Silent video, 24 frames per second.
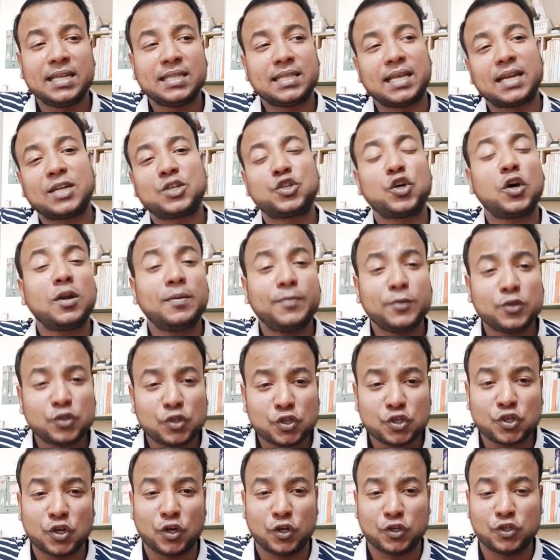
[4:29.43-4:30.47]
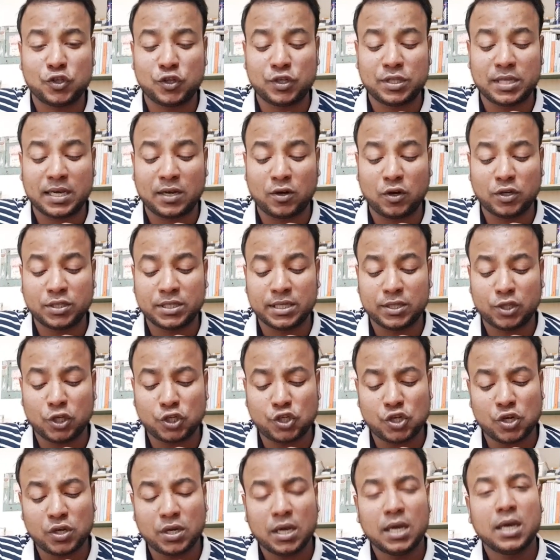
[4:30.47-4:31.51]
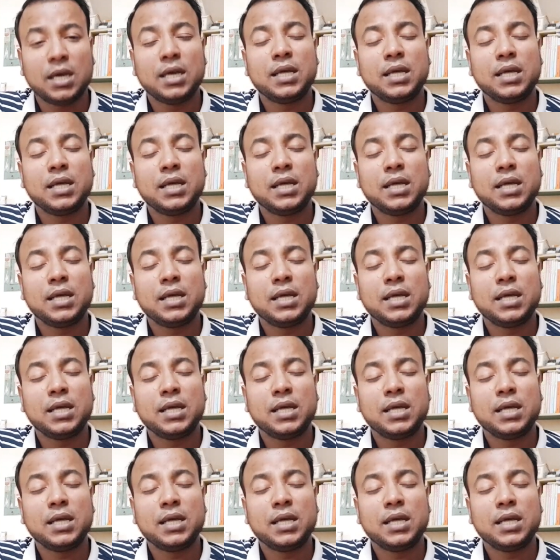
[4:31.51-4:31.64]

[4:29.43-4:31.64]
তারা সর্বোচ্চ সহযোগিতা করছেন দর্শক